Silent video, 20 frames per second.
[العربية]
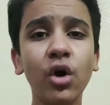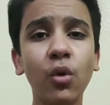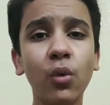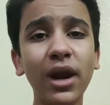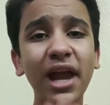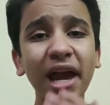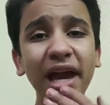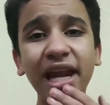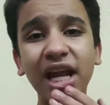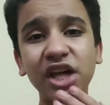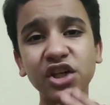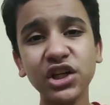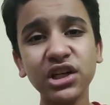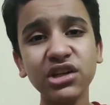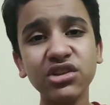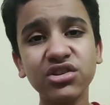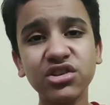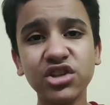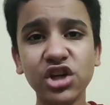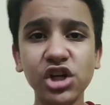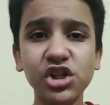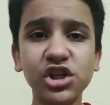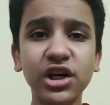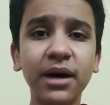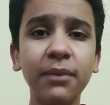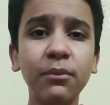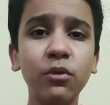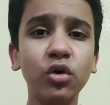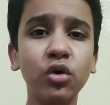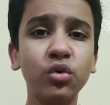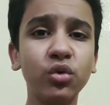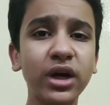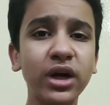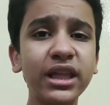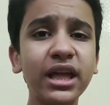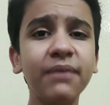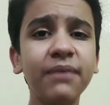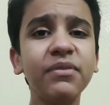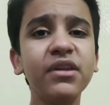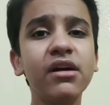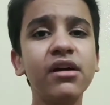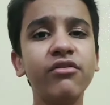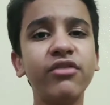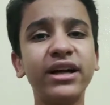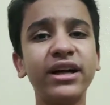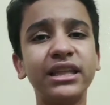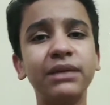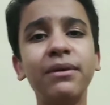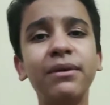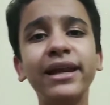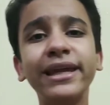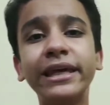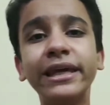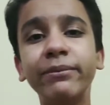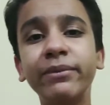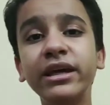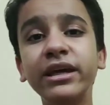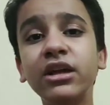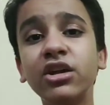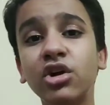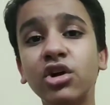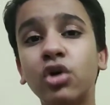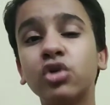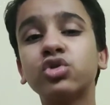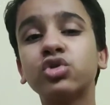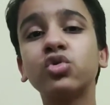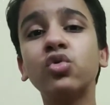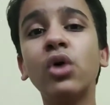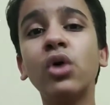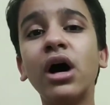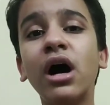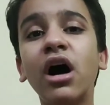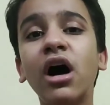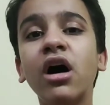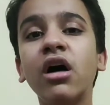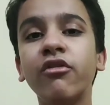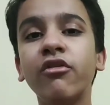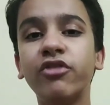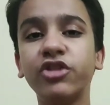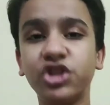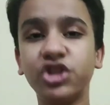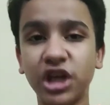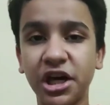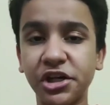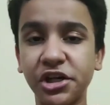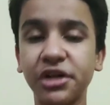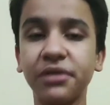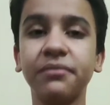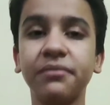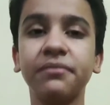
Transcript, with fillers: ولكن عشان الشاشه املود وكده فاحتمال كبير يحطوها في الشاشه